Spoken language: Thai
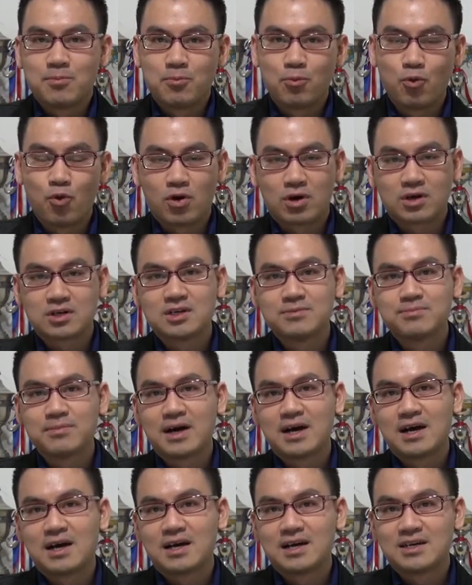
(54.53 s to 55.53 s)
บวกขึ้น
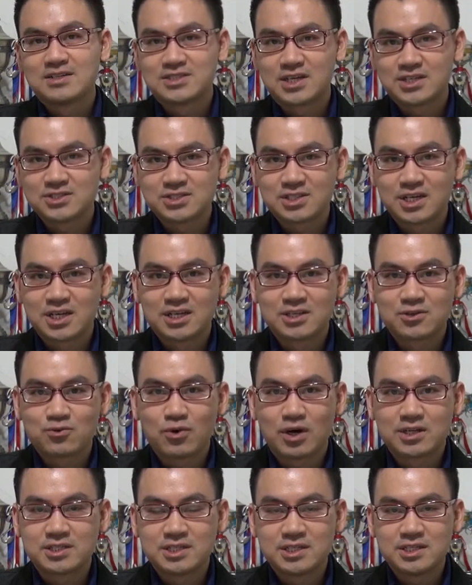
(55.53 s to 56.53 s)
มาชัดเจนก
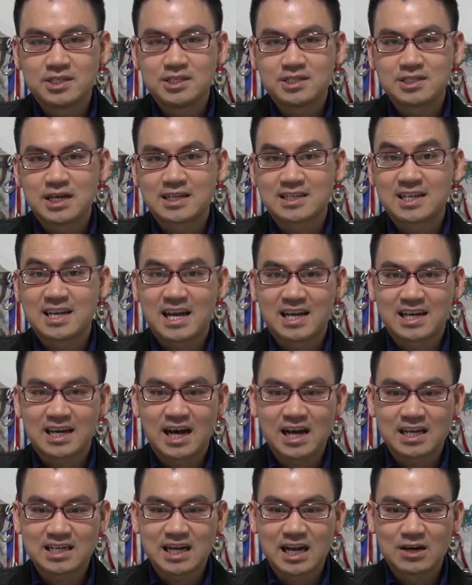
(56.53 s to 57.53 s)
ว่าที่ทางตลาด
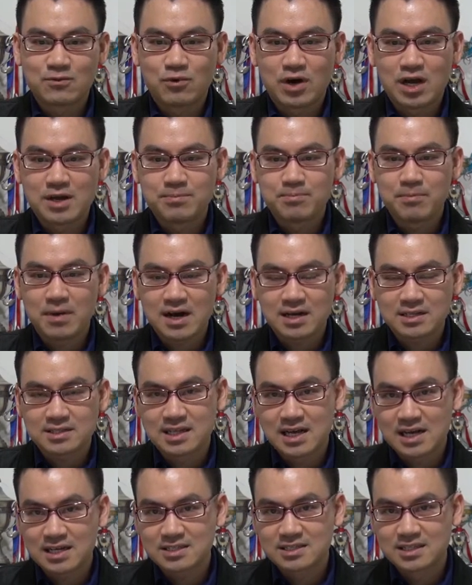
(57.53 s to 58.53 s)
คาดการไว้มาก
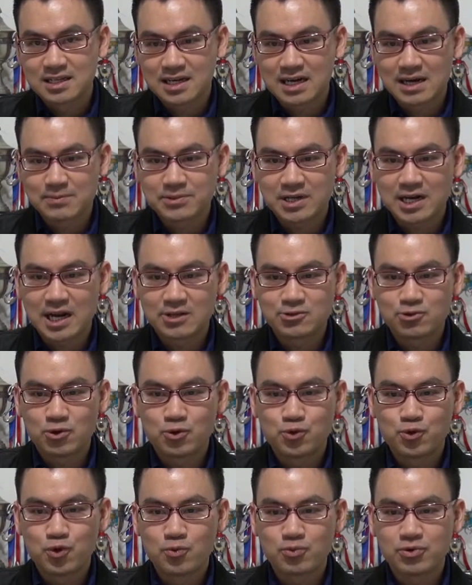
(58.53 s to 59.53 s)
นักนะครับ ตลาดโดย
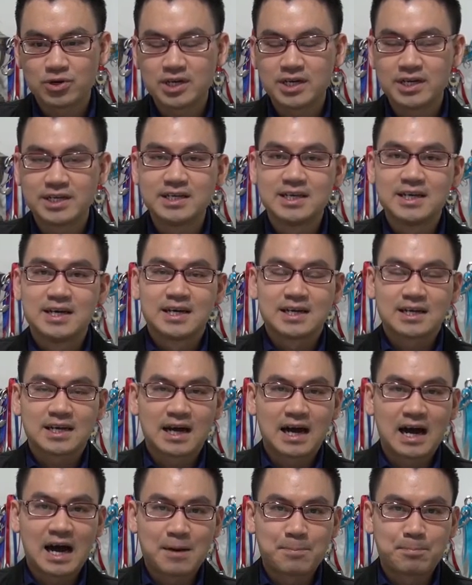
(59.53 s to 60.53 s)
รวมก็เลย
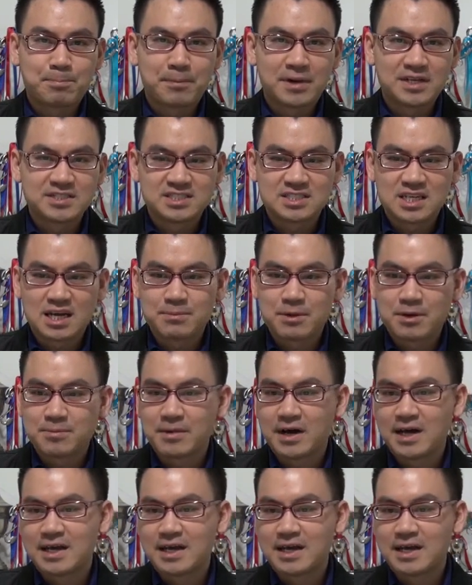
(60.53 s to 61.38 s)
ขาดปัจจัยให